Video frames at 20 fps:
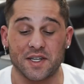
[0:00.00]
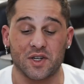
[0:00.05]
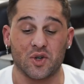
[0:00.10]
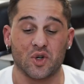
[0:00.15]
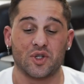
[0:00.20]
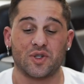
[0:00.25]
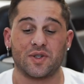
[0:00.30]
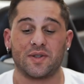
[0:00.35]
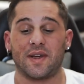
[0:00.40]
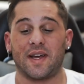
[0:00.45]

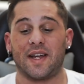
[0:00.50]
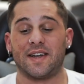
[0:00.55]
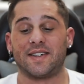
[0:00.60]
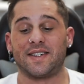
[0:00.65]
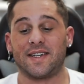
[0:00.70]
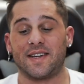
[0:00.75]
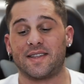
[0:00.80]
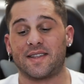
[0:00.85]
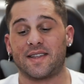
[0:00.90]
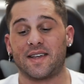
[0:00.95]
chicos, el
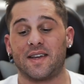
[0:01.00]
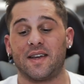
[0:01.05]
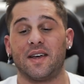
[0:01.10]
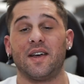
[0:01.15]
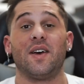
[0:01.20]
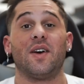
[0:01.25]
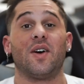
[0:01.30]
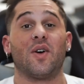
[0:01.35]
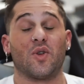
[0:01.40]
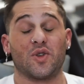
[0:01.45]
siguiente,
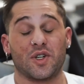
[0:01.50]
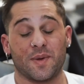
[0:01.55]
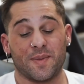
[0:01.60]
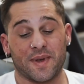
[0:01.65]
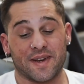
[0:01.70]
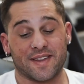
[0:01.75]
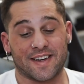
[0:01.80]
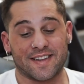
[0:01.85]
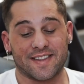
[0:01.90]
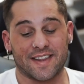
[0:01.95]
José
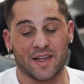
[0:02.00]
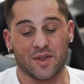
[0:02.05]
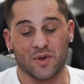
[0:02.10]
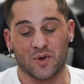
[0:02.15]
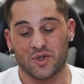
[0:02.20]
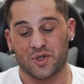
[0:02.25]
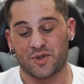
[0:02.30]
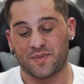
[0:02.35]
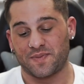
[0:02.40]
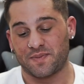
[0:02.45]
Mir
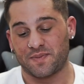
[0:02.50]
32,